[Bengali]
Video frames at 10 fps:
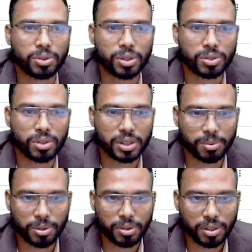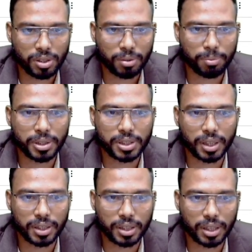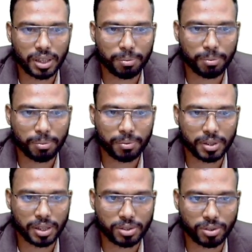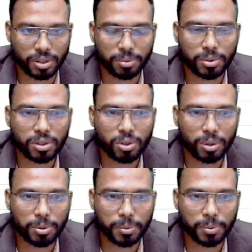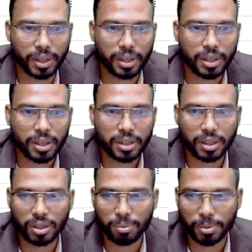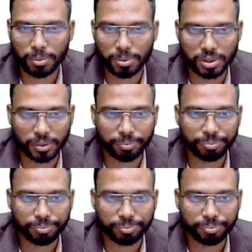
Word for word: উত্তরে চলে যাব বিশ সালে তিন নম্বরে আমরা টাচ করে দিব খ বিভাগের তিন নম্বর প্রশ্নে